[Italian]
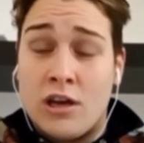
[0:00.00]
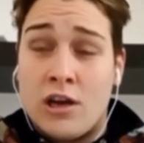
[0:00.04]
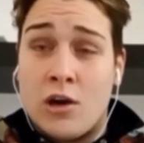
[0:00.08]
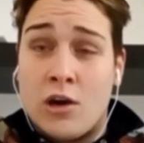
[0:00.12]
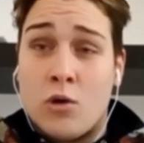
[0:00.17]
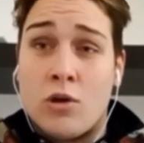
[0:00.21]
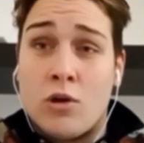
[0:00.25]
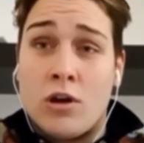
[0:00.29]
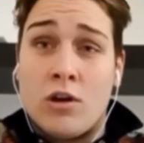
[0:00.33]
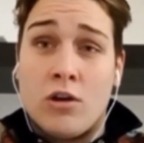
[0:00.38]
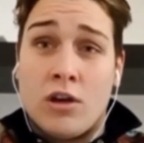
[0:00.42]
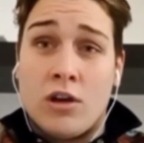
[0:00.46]

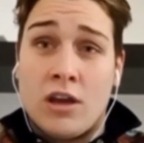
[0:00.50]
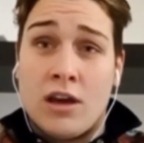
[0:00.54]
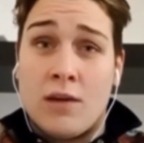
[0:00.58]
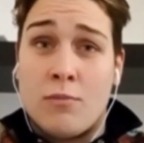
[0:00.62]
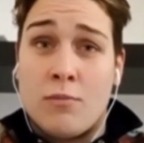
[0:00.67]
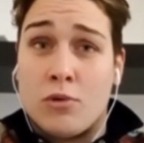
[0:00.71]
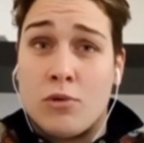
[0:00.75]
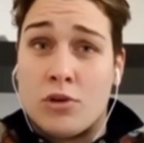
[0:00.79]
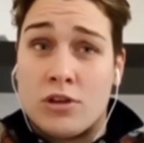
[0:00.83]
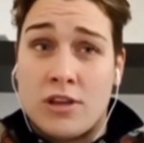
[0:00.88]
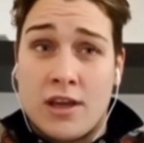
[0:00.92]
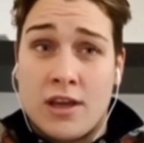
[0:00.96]
Quello che ha
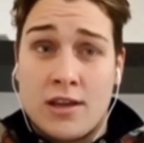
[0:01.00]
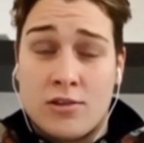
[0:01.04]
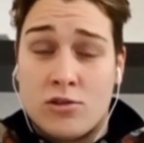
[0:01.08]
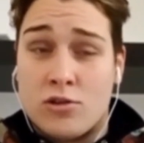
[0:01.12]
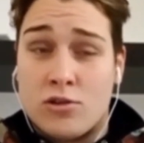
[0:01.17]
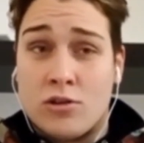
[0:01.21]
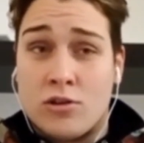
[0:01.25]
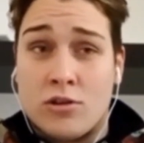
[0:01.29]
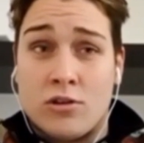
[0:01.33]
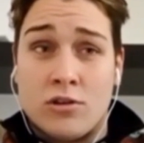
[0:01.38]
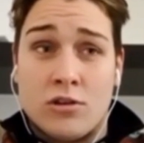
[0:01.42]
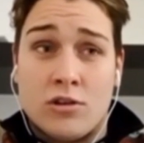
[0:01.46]

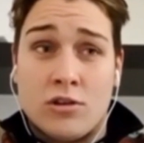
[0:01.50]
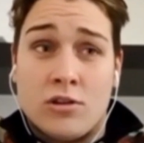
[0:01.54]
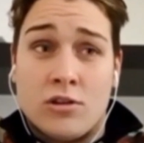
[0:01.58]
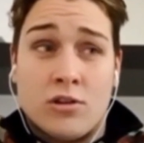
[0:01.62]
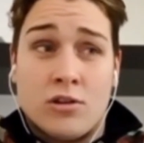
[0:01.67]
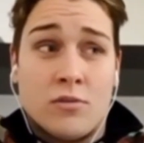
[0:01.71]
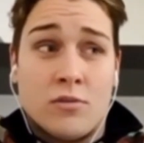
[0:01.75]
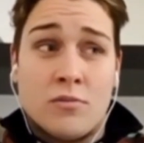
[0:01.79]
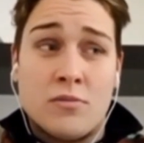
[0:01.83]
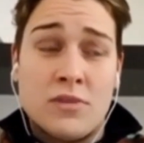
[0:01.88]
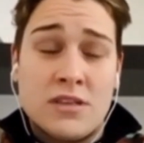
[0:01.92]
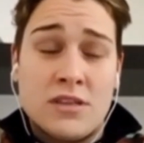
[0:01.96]

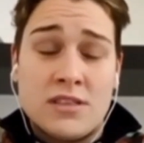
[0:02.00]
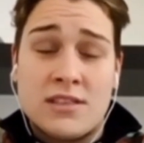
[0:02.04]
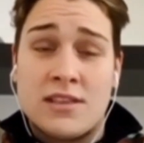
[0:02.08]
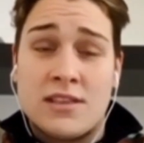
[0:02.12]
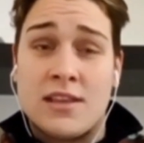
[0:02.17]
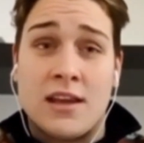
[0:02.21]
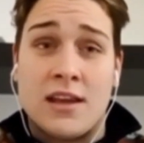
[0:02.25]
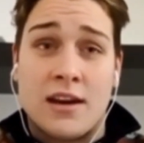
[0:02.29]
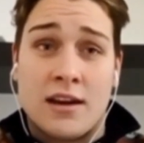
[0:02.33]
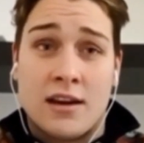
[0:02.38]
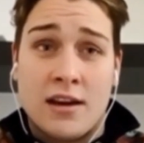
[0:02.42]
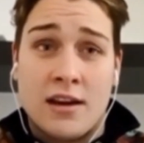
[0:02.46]
portato
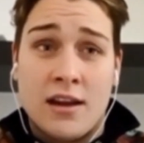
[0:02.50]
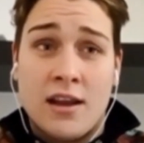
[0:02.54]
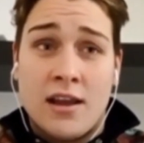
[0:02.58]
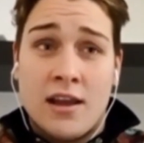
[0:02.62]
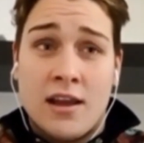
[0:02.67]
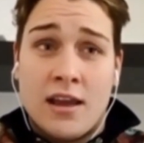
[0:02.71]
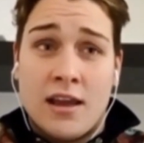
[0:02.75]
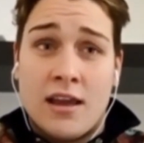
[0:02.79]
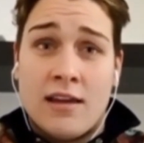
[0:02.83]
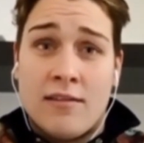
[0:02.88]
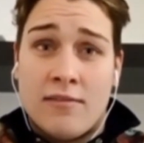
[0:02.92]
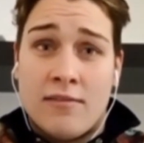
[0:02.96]
Mister
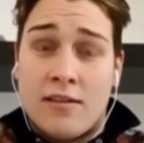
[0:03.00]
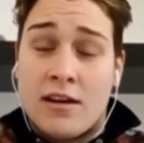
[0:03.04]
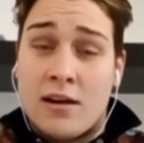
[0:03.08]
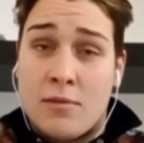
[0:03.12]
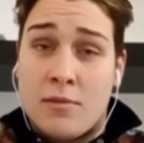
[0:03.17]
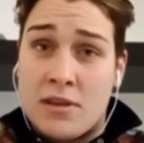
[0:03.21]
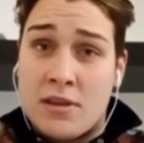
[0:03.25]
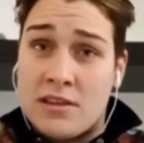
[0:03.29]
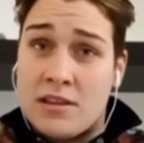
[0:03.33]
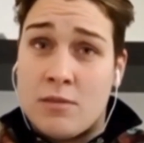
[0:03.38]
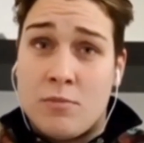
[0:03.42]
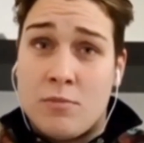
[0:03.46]
è
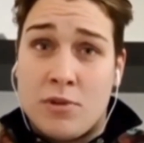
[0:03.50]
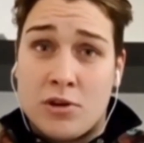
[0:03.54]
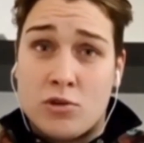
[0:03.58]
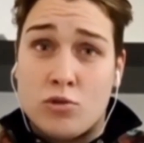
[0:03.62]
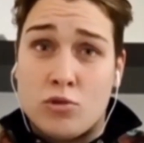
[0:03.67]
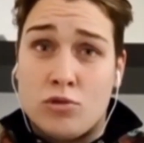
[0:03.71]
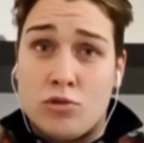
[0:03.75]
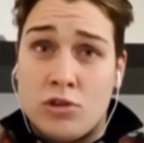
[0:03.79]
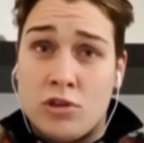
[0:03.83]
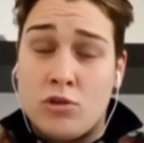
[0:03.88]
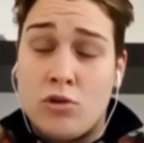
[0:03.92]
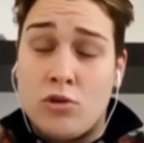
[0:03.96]
veramente per
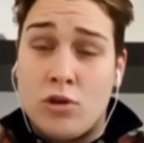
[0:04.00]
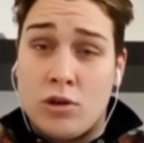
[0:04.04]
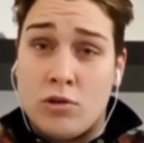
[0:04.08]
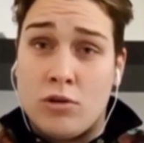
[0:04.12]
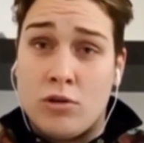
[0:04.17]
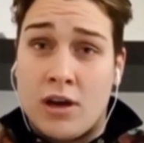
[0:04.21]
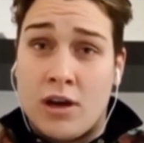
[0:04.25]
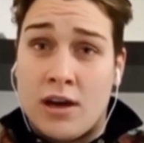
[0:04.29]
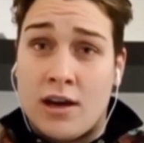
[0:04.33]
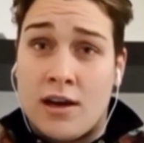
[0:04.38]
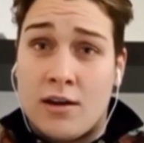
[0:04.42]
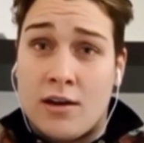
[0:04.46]
tutti noi
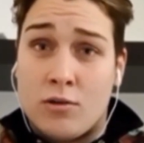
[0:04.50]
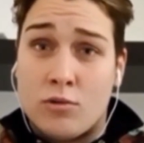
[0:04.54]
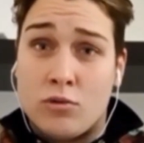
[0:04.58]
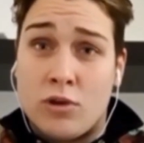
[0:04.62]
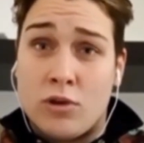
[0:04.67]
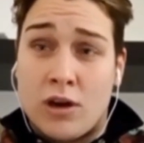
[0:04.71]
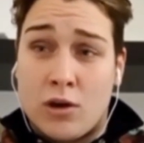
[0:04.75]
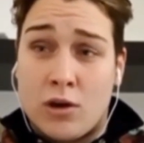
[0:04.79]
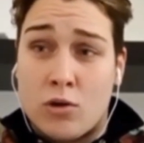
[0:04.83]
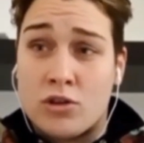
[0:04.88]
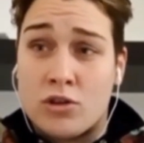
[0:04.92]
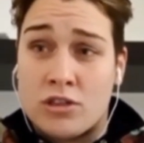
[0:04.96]
una,
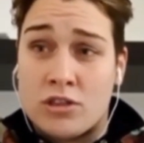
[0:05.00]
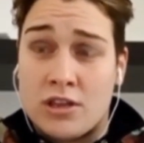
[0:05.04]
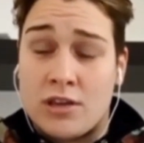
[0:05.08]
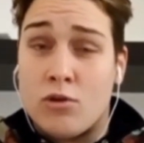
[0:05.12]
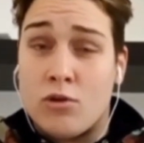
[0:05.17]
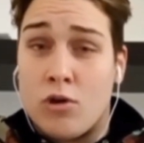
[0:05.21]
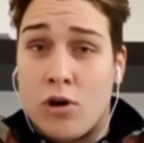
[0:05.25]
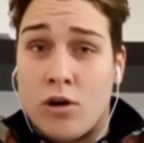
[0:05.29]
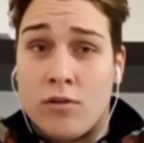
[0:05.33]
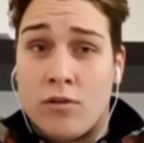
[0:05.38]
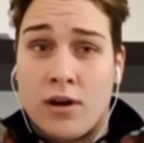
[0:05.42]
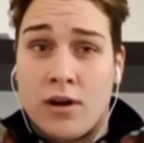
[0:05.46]
una cosa
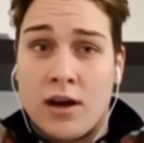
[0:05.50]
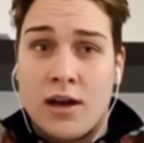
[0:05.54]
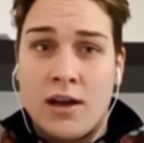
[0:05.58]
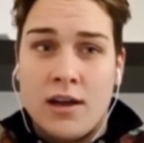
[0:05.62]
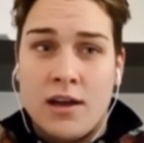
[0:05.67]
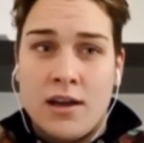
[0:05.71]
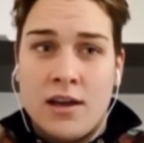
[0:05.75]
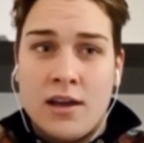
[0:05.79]
nuova.